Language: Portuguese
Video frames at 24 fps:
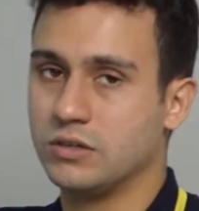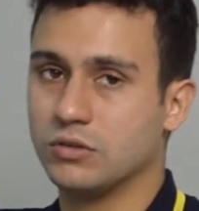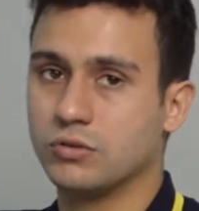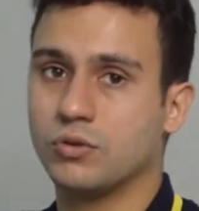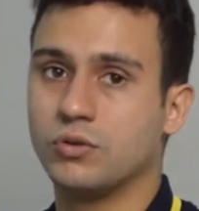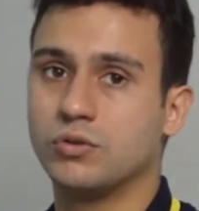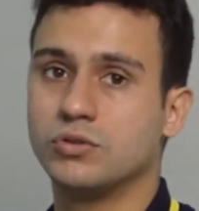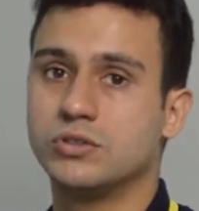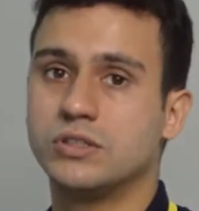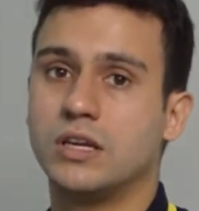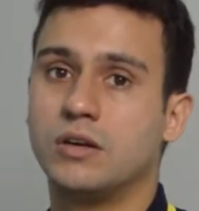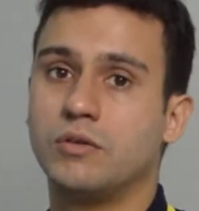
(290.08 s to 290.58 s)
Eu
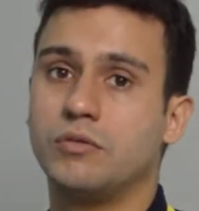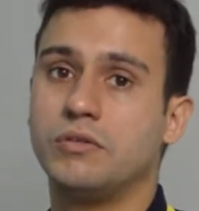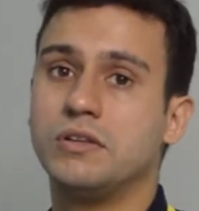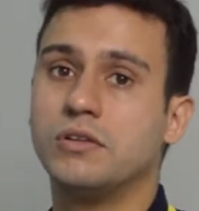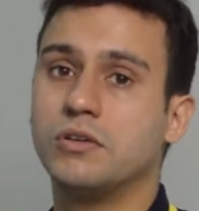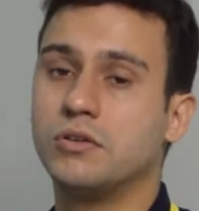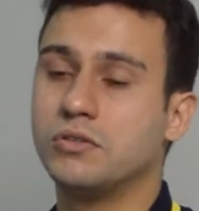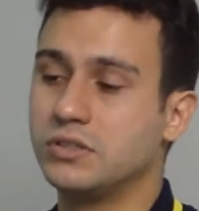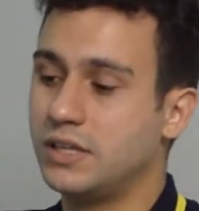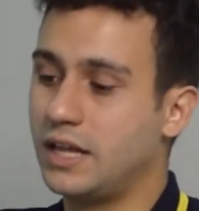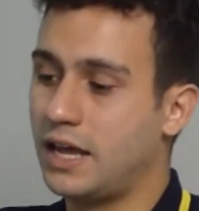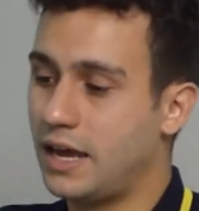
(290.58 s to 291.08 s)
estou usando o
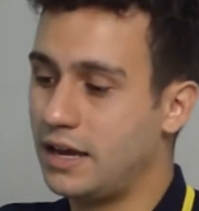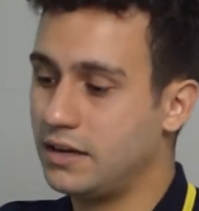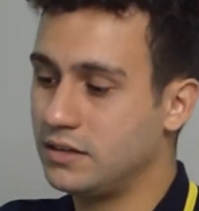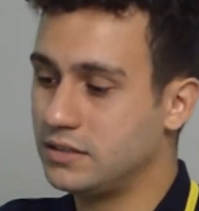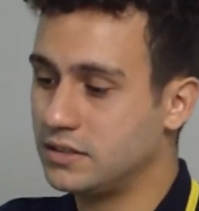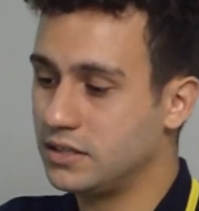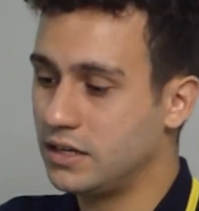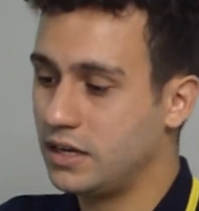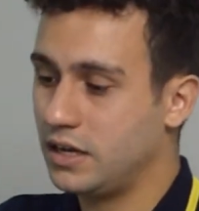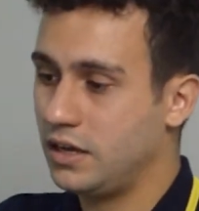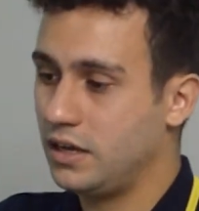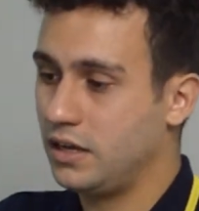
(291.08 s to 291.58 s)
Windows
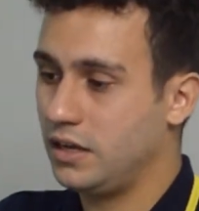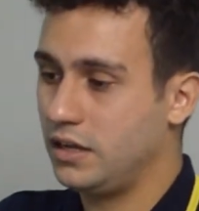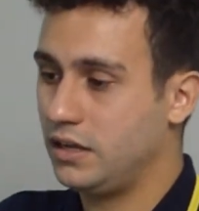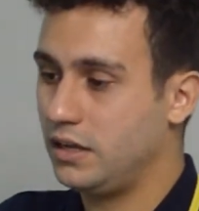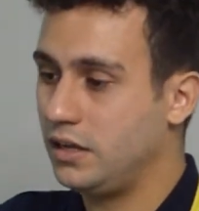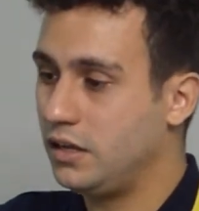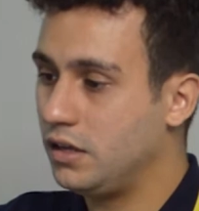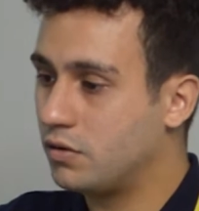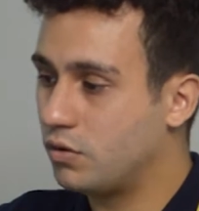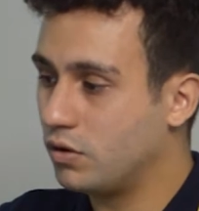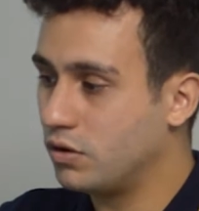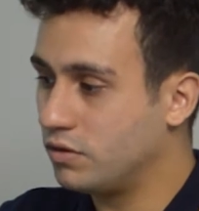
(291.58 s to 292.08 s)
10
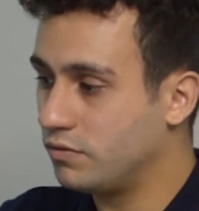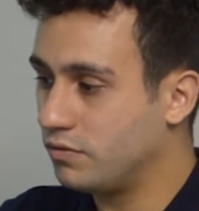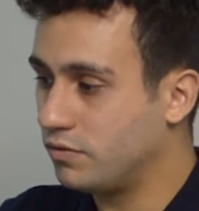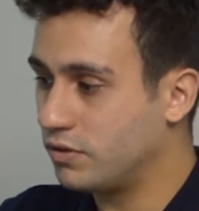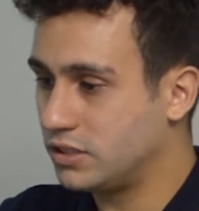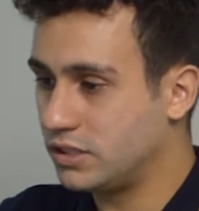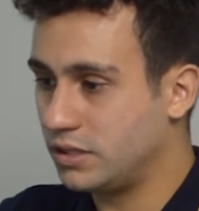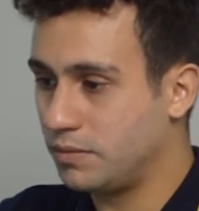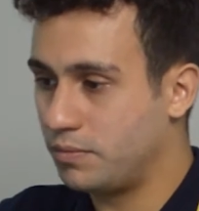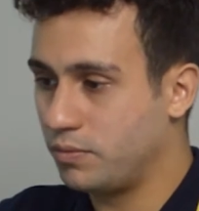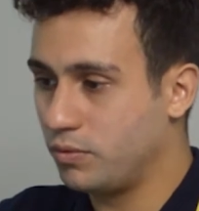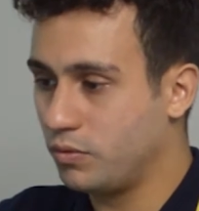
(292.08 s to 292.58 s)
e quando
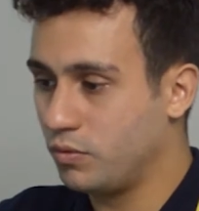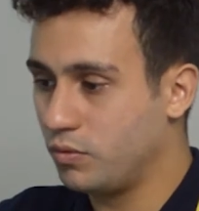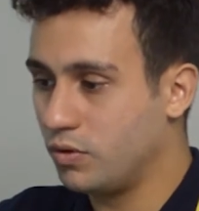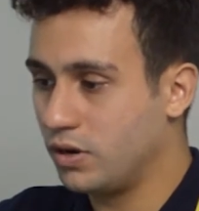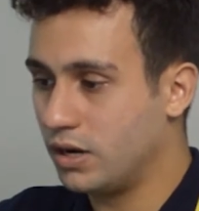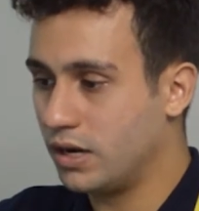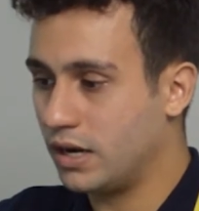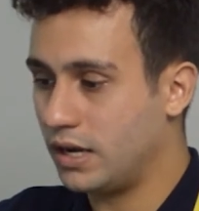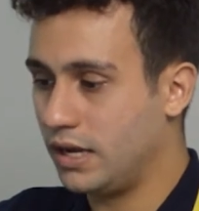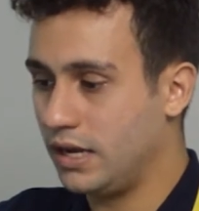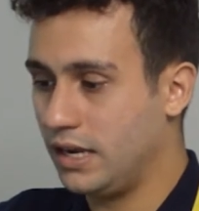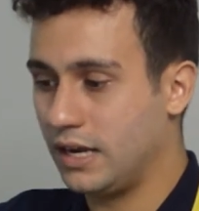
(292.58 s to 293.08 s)
você
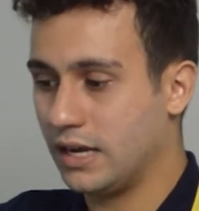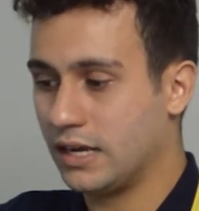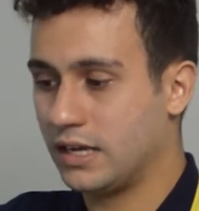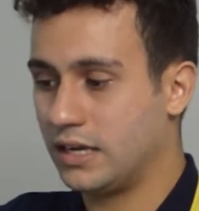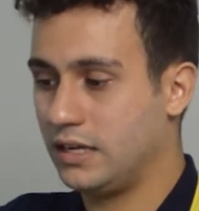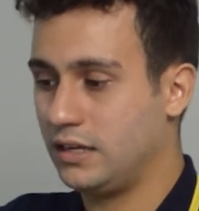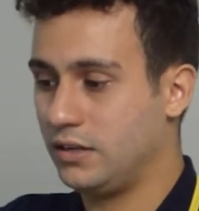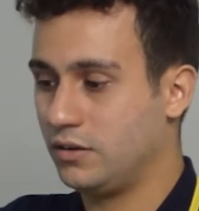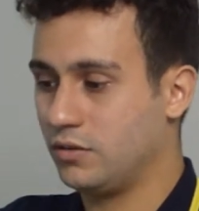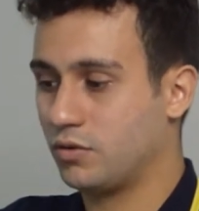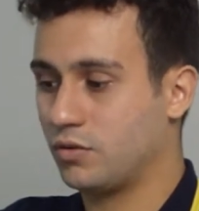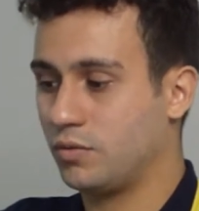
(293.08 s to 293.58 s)
pluga ele
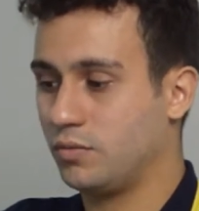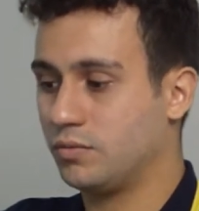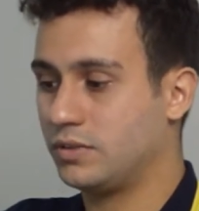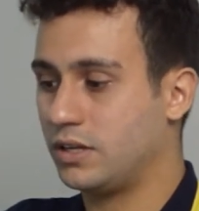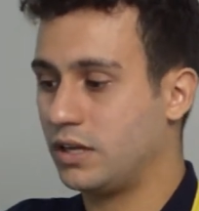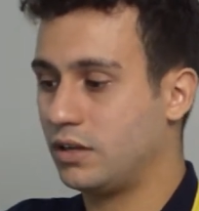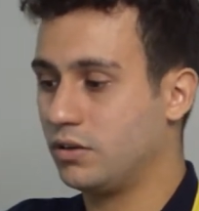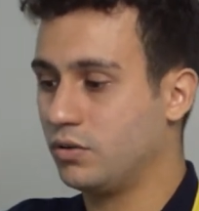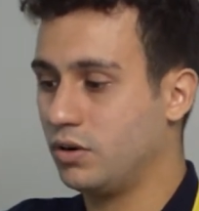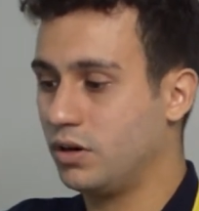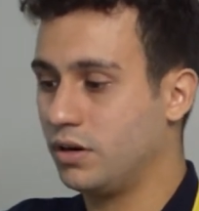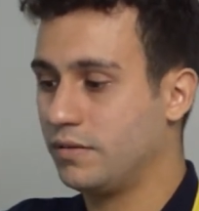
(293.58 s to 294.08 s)
aqui no
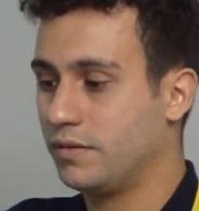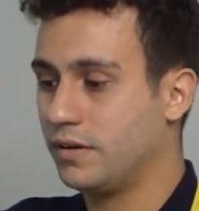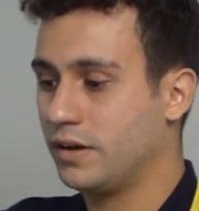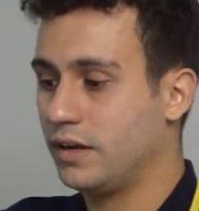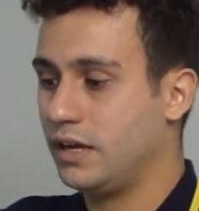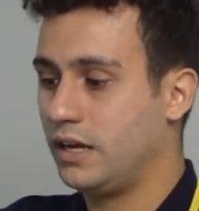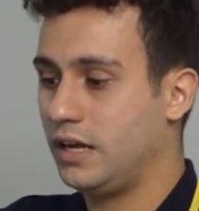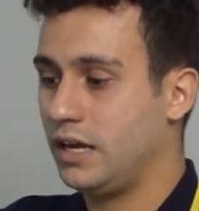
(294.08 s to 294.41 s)
computador,